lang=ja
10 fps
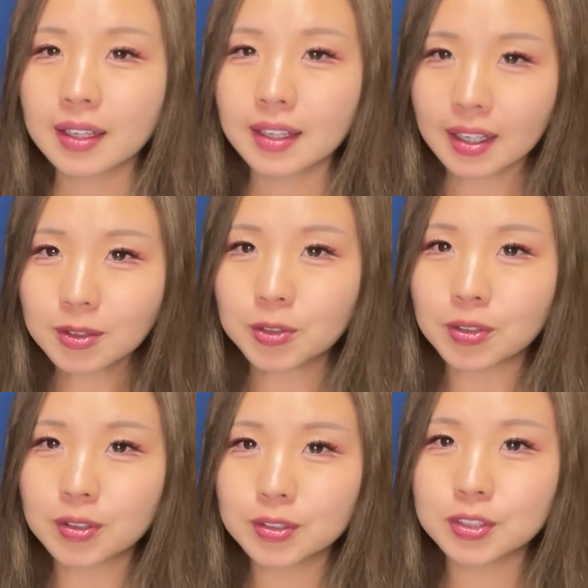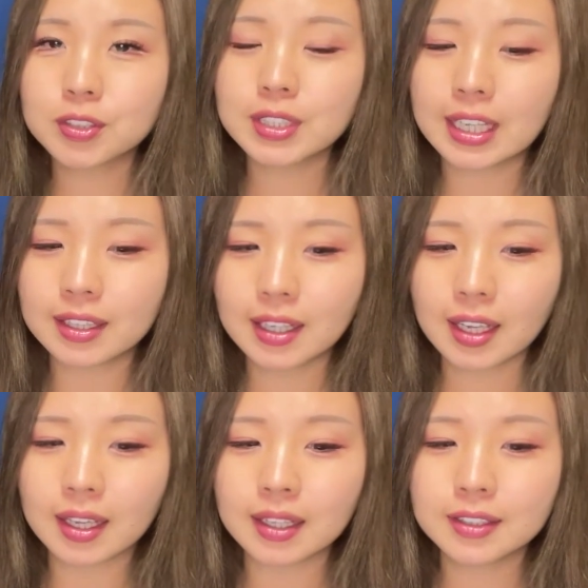過去10年
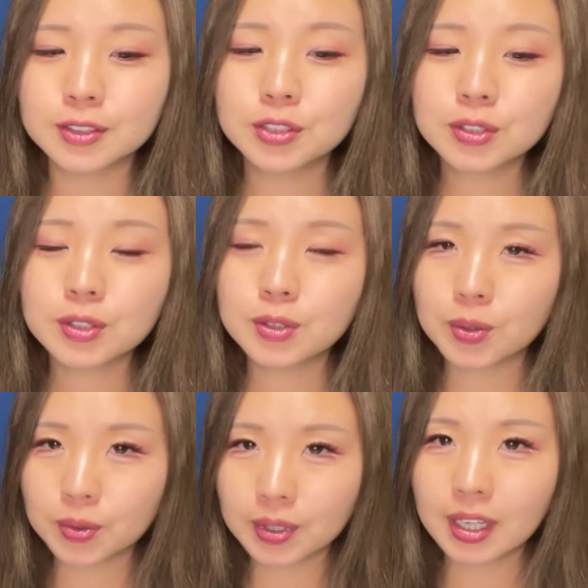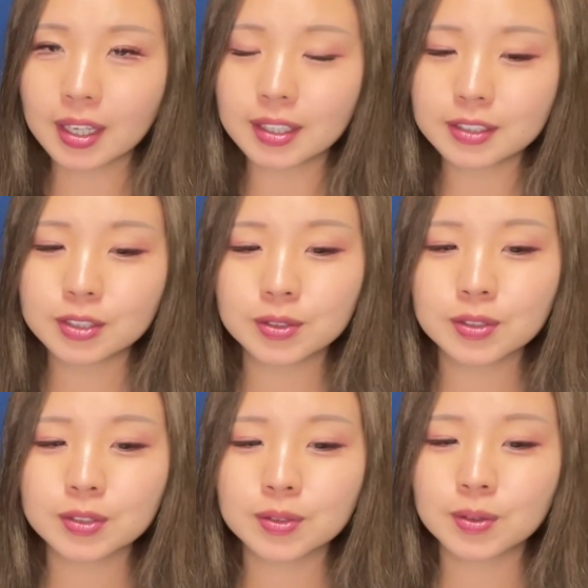で10頭が出
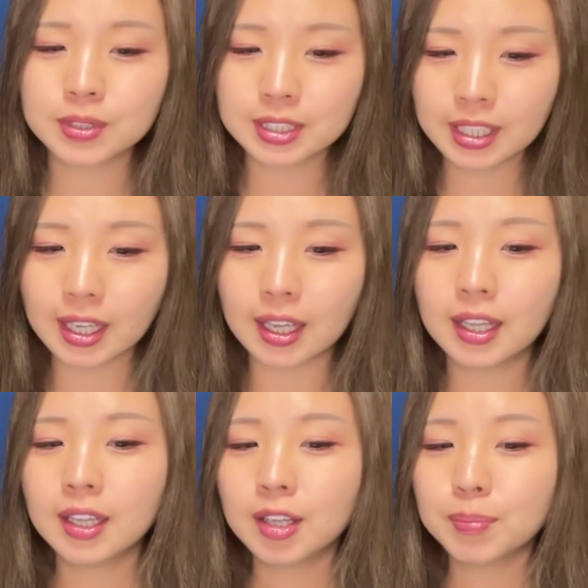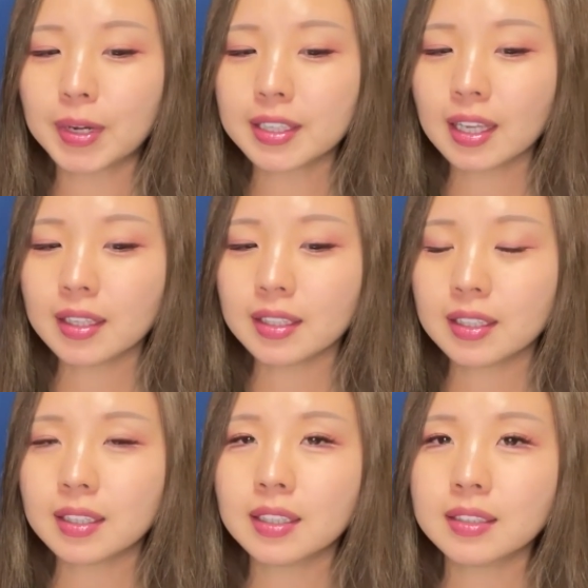走して馬券に
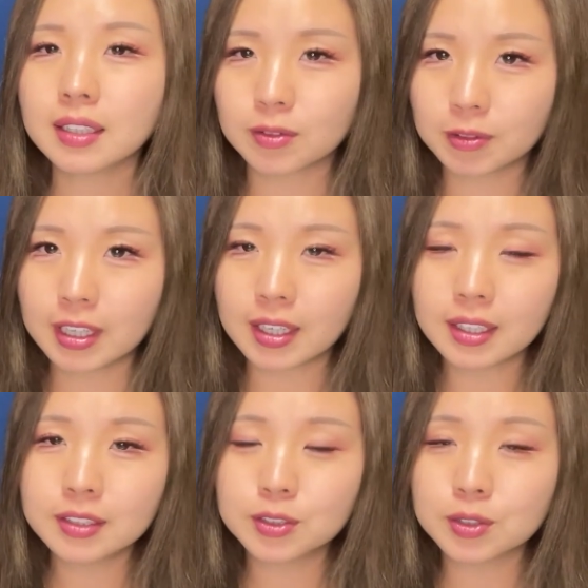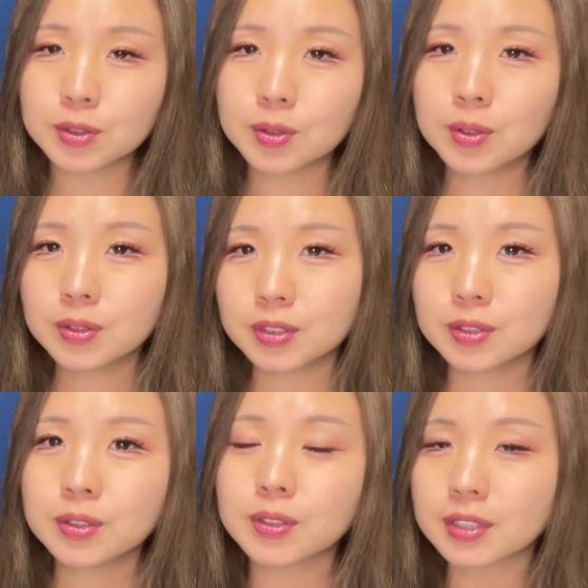絡んだのは10頭中
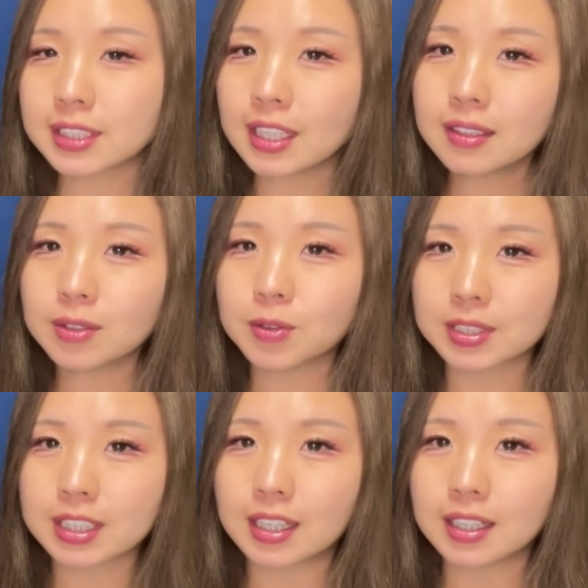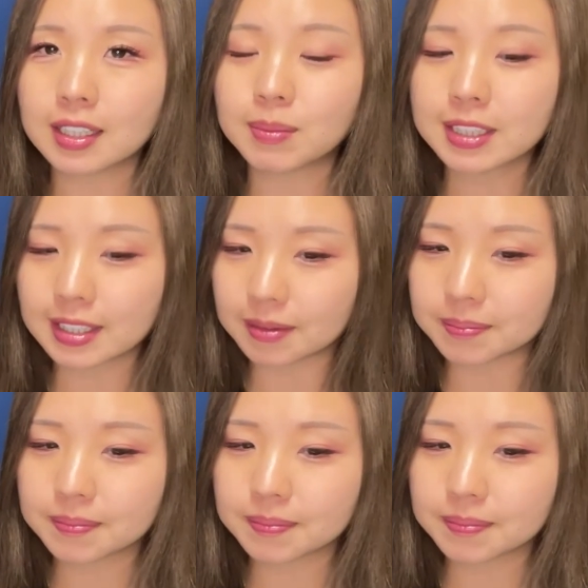3頭しかいません。